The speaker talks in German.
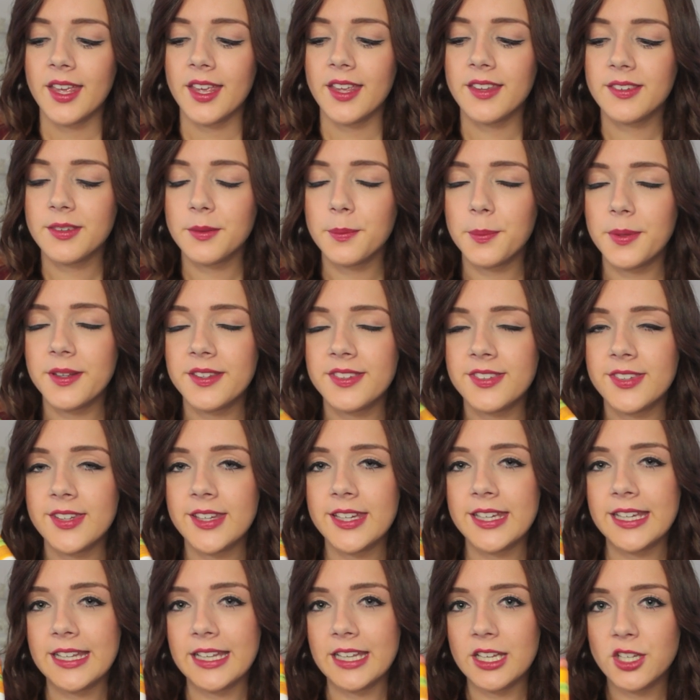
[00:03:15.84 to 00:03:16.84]
Ist ein
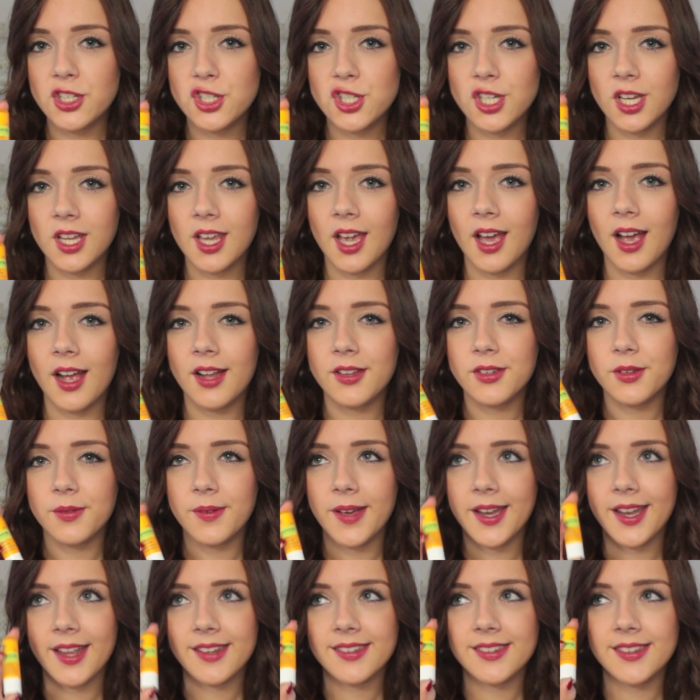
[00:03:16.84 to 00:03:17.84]
bisschen glitschiger, also
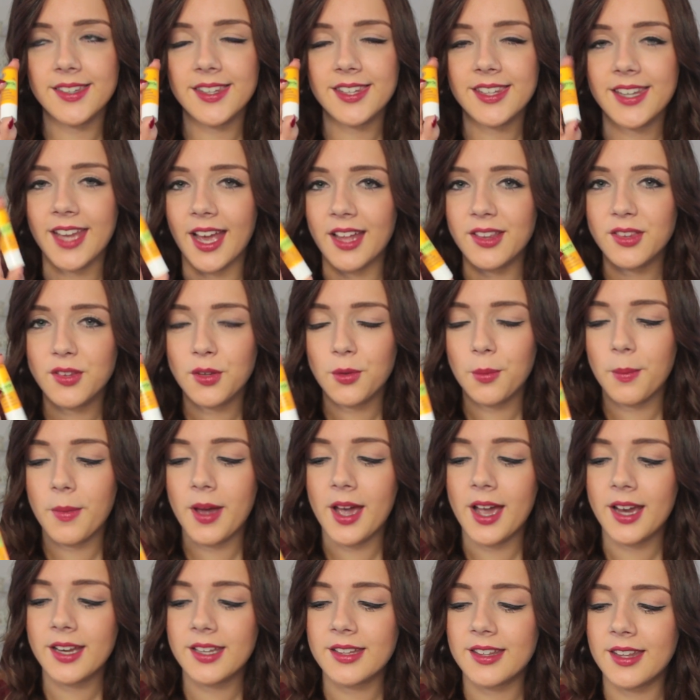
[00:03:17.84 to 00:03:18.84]
wer das nicht ganz so
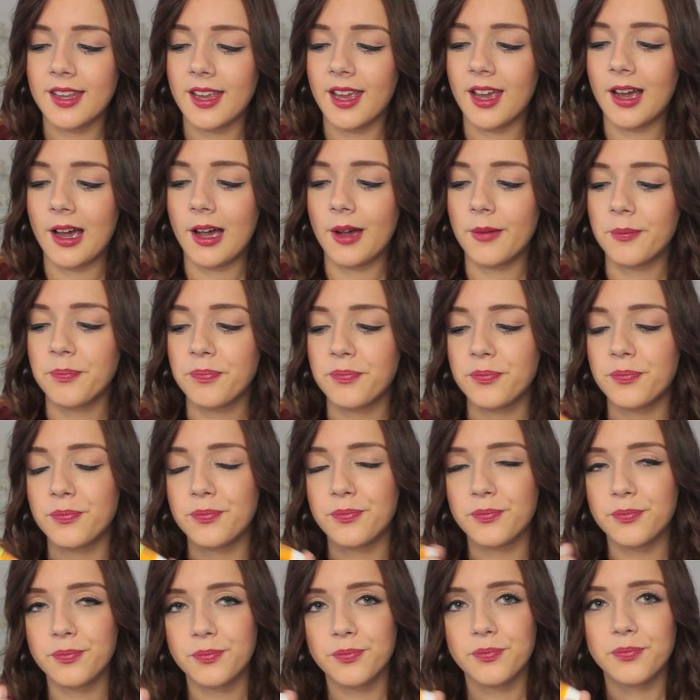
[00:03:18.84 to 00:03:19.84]
mag, der
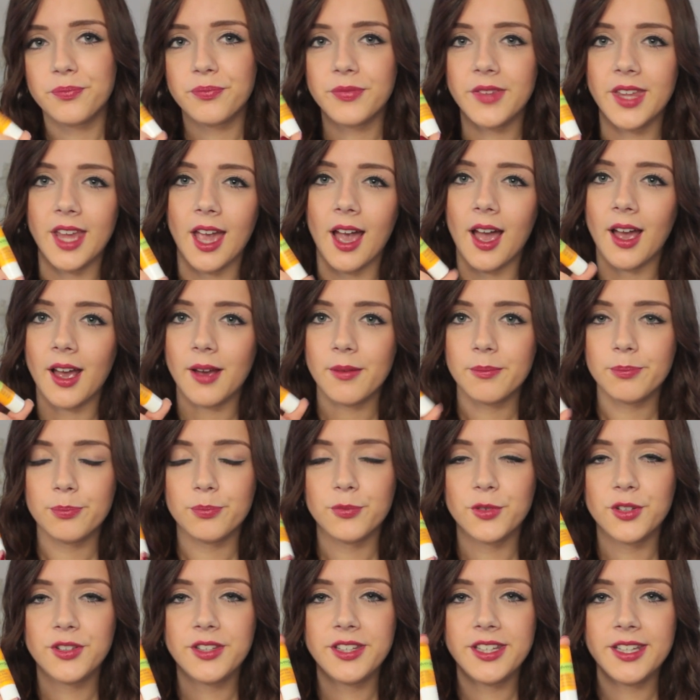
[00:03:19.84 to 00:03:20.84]
ja,
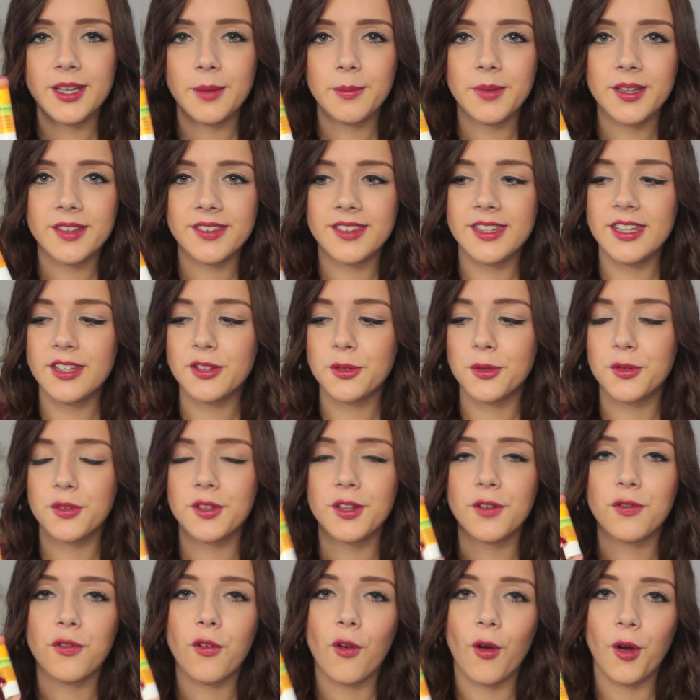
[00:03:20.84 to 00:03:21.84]
wird hier mit nicht so
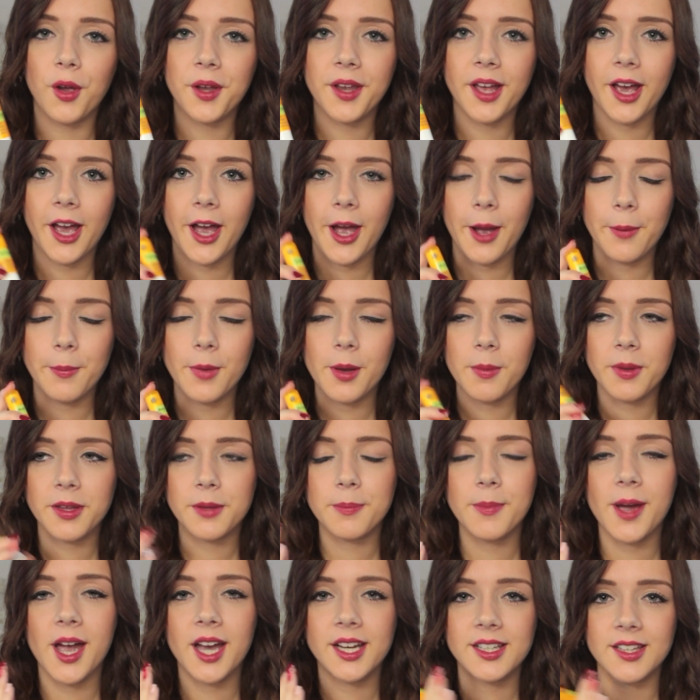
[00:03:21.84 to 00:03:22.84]
eine Freude haben, aber
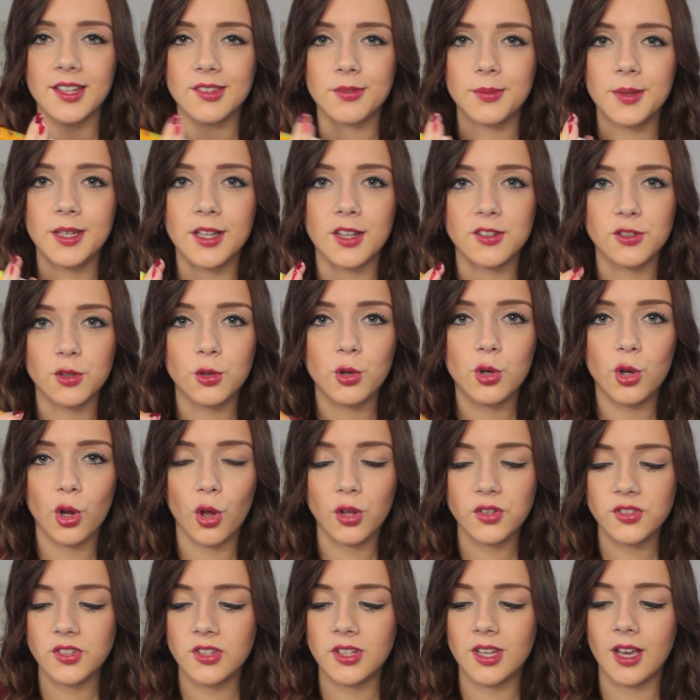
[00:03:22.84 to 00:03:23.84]
ich mag das, wenn das so
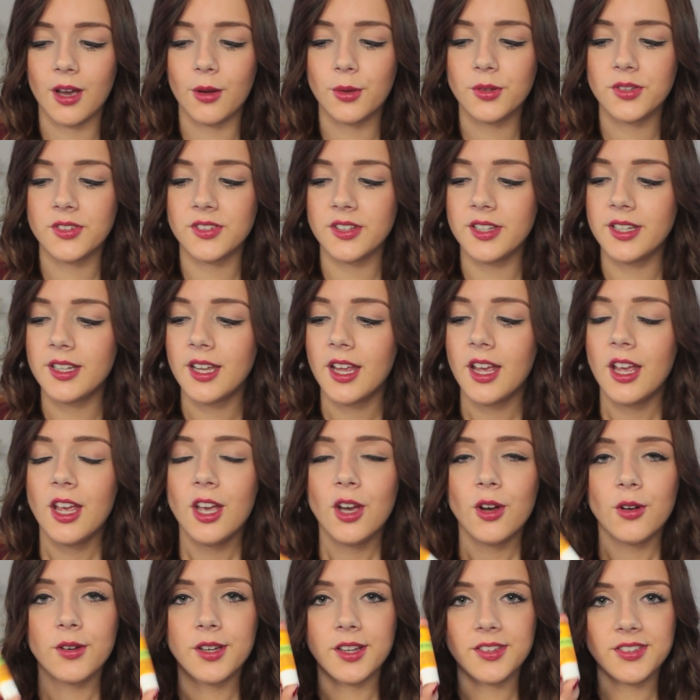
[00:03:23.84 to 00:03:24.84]
glossig aussieht
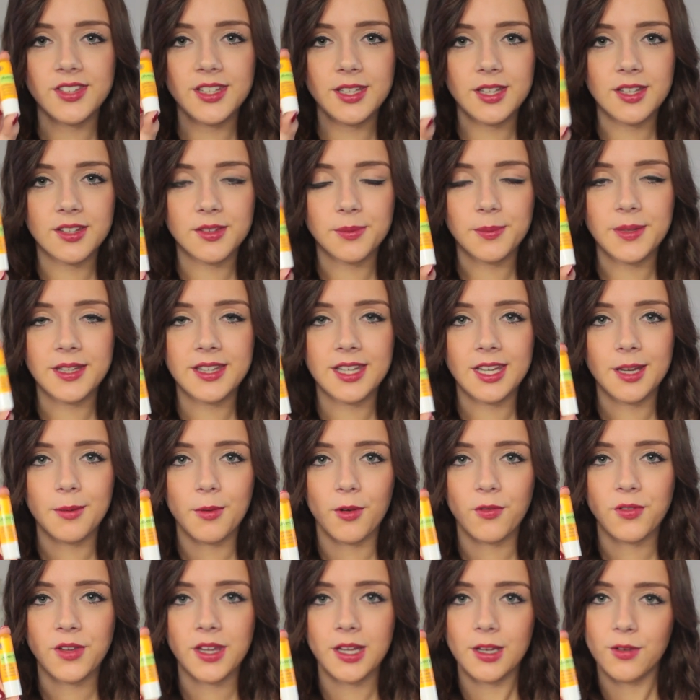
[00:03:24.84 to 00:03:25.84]
und das sieht es mit
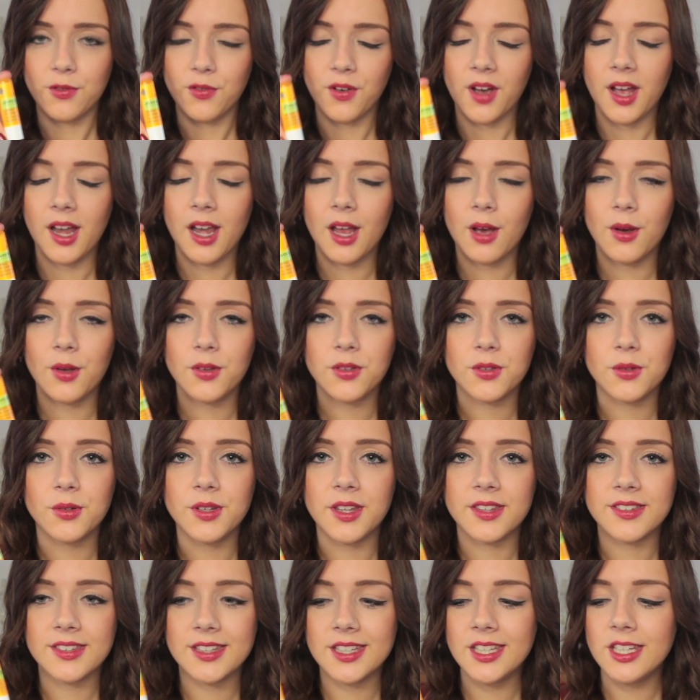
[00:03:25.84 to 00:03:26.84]
dem auf jeden Fall aus
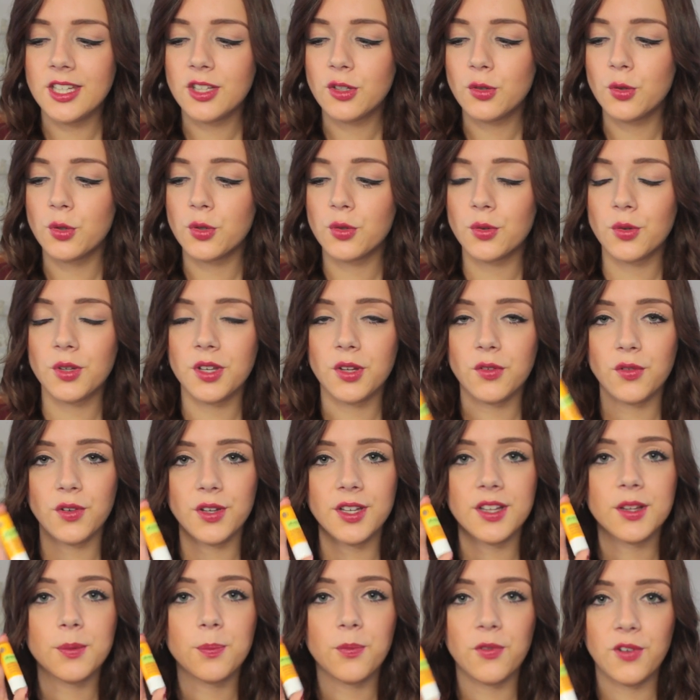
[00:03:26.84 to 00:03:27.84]
und es riecht gut und ich
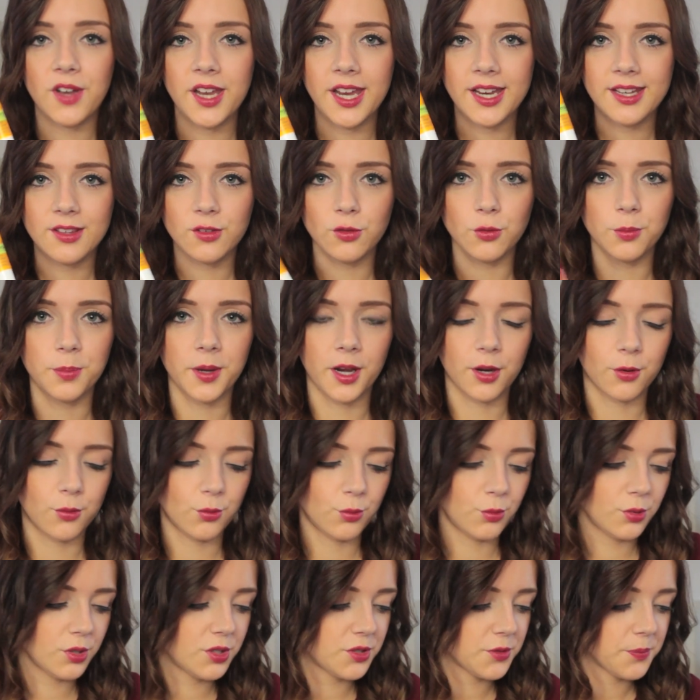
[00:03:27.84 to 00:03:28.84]
finde es pflegt super
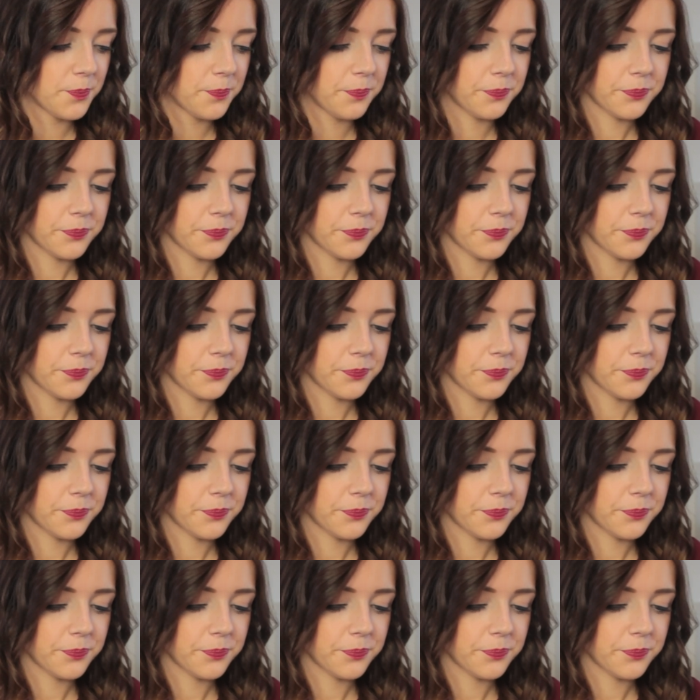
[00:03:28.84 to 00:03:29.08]
gut.